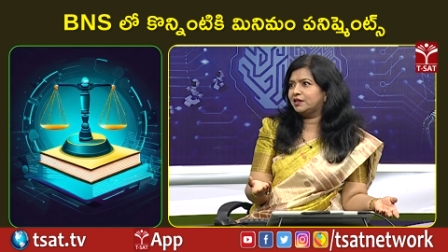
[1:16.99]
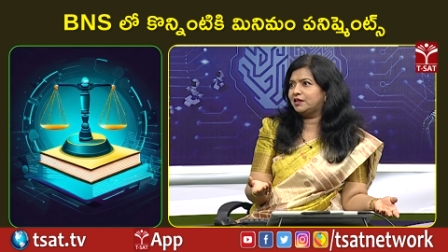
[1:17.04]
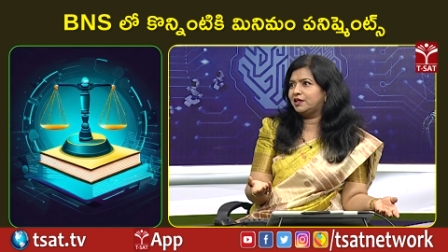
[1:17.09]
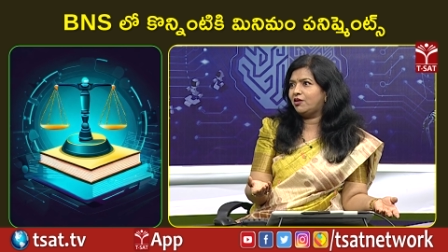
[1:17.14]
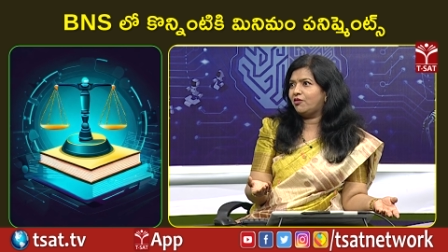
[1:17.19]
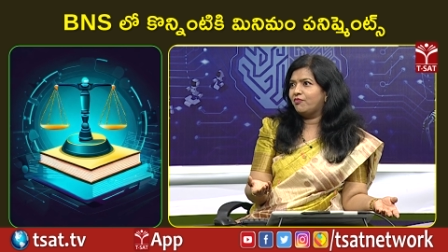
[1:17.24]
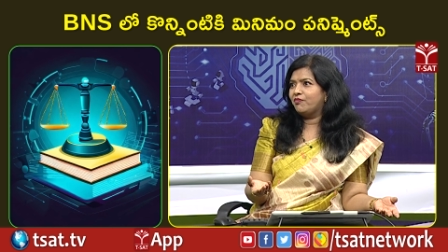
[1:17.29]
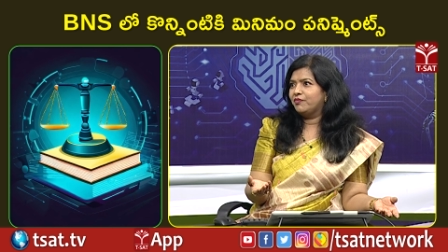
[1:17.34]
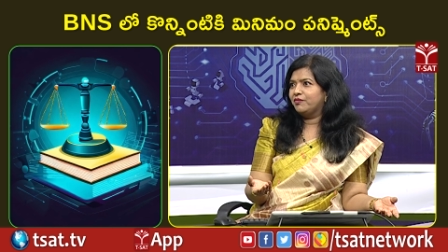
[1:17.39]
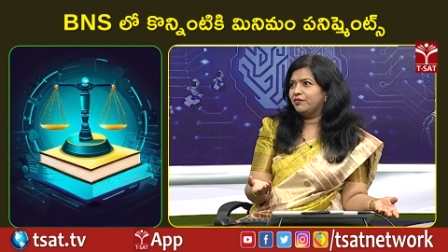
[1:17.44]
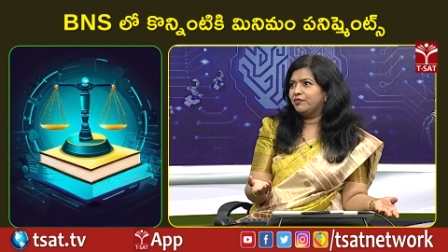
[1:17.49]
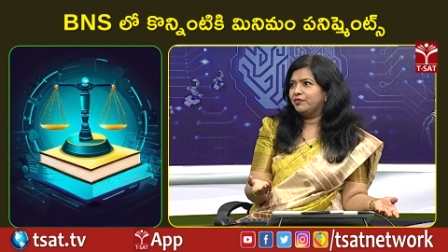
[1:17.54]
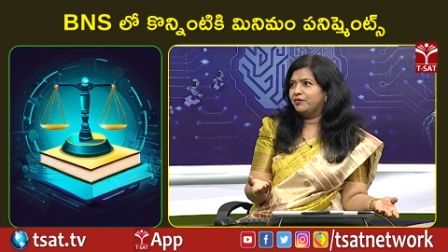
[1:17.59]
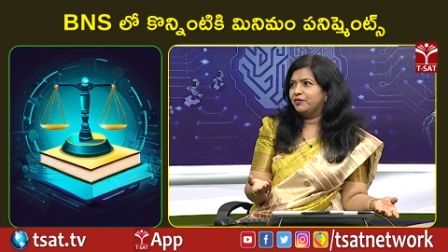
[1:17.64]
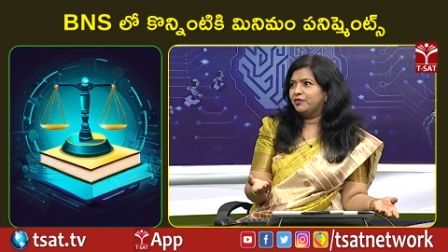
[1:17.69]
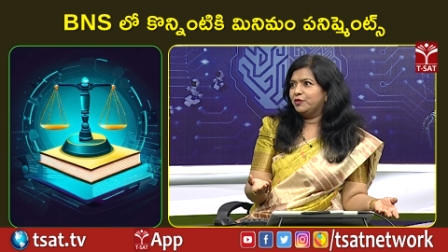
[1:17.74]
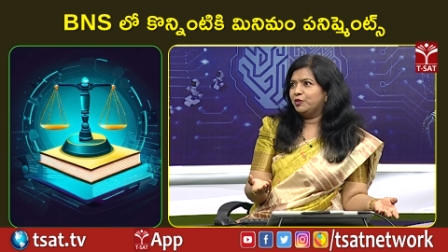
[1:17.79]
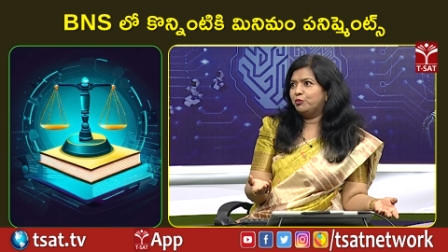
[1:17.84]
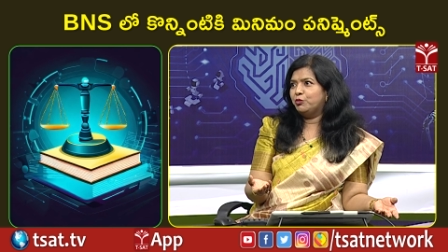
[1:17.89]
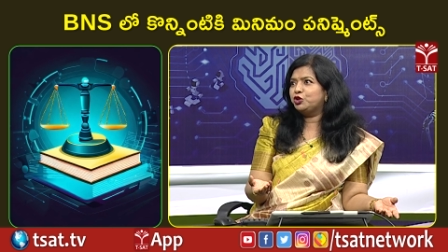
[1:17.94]
కదా
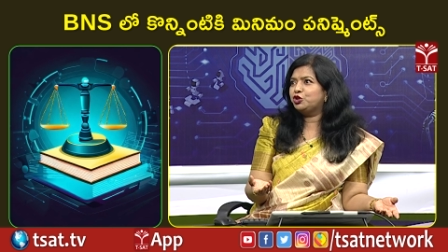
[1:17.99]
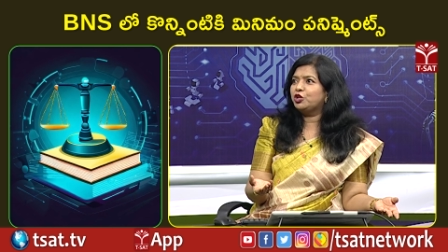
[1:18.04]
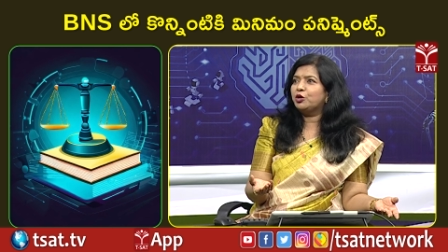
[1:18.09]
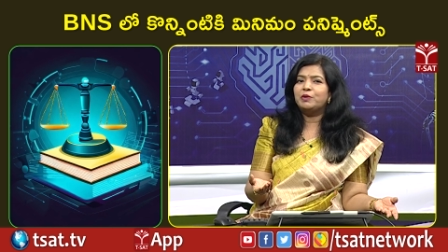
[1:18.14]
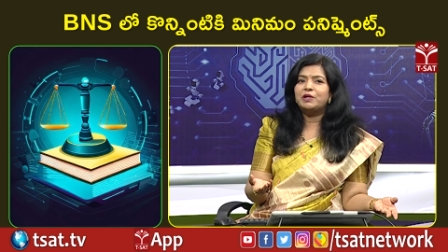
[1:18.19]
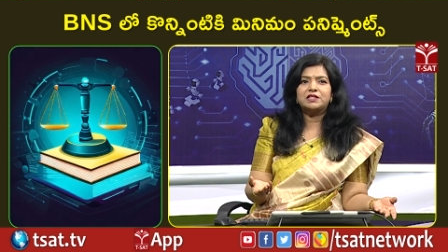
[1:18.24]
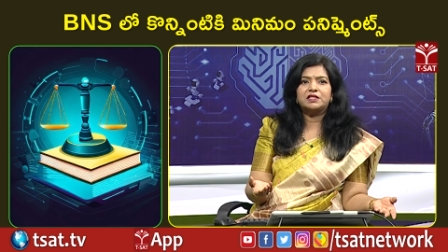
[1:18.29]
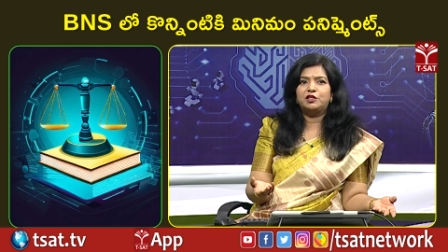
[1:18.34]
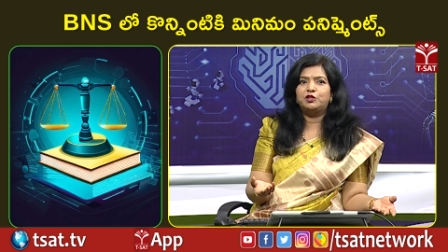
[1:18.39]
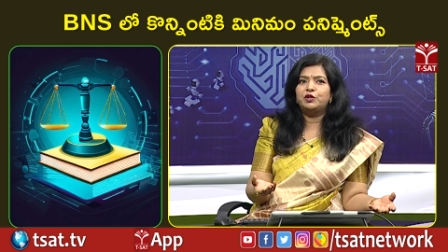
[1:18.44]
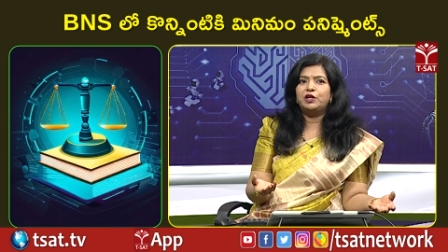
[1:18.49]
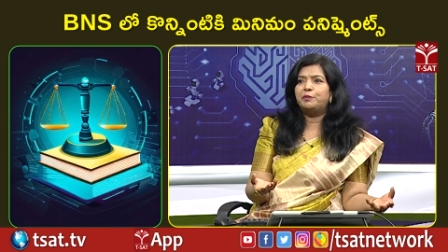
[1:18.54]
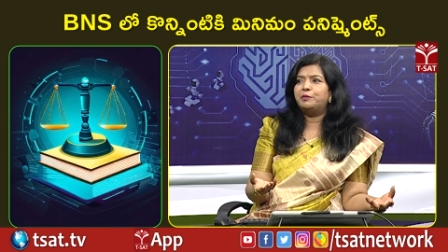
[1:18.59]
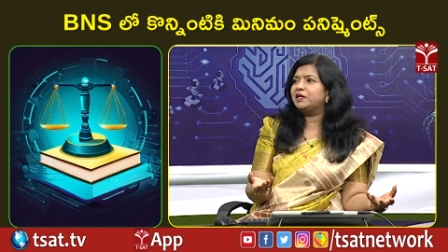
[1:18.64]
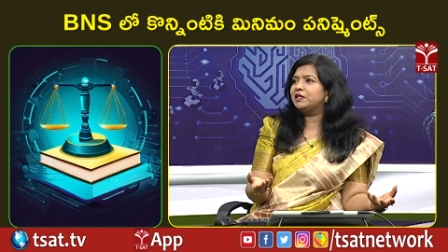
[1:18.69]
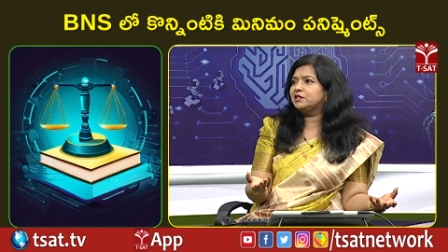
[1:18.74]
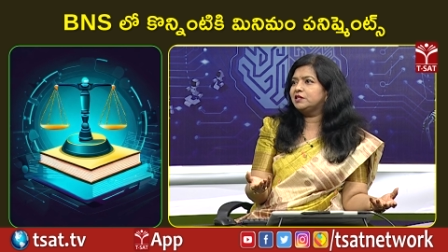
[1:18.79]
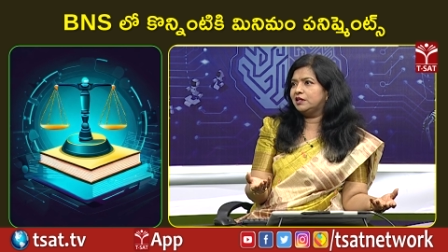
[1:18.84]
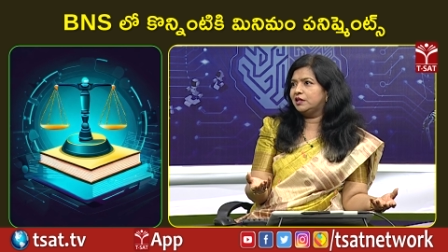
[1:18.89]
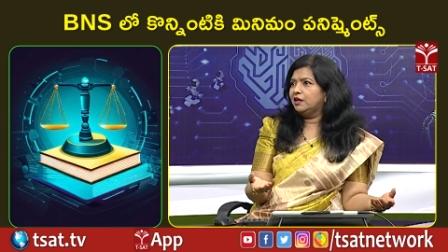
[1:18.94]
మొత్తం అసలు
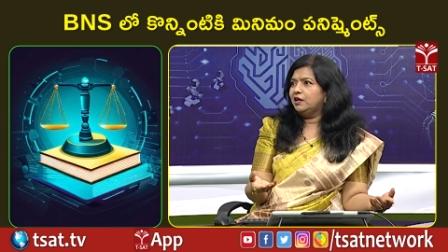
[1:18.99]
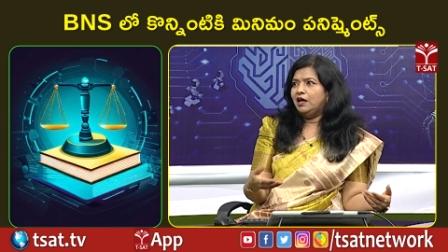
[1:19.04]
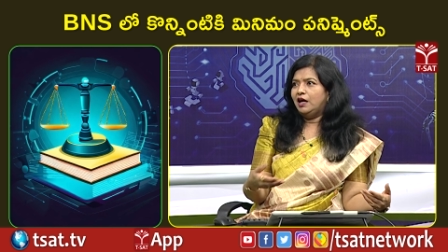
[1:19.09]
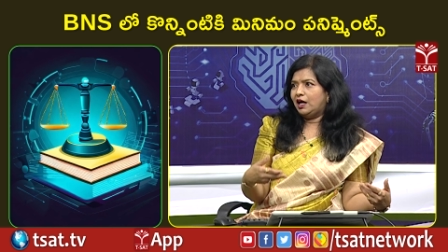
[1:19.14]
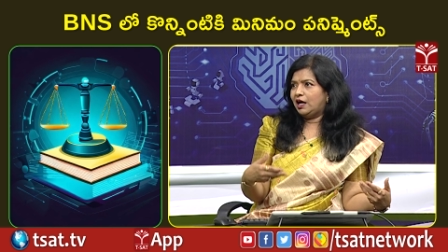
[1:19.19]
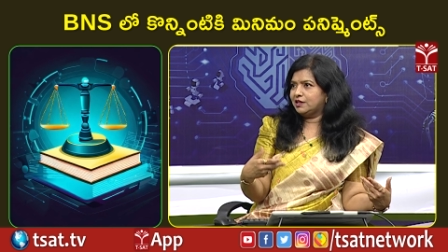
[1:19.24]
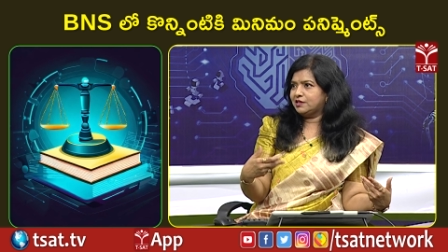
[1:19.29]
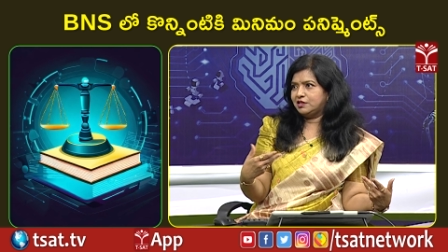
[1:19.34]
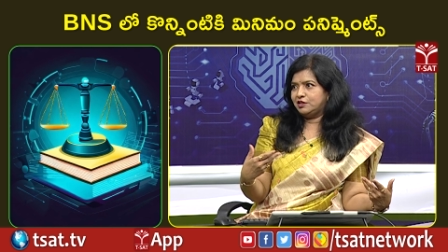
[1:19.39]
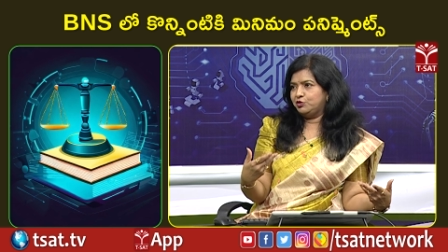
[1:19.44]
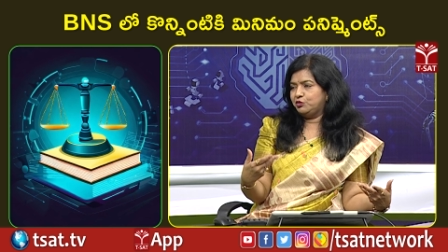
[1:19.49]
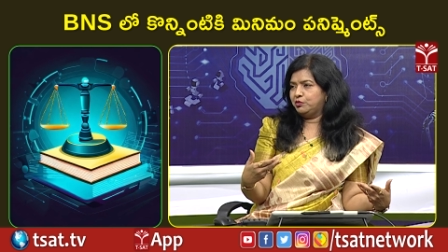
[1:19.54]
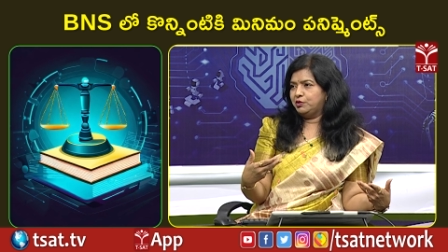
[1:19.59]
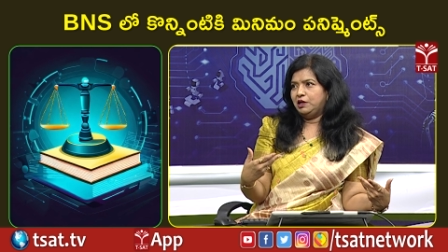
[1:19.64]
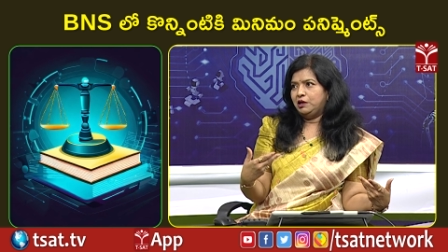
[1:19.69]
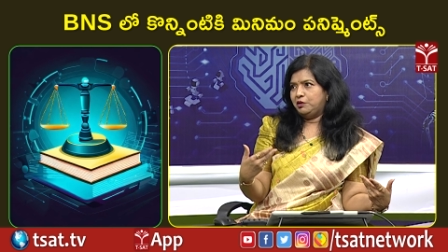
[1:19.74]
ఎమర్జెన్ అసలు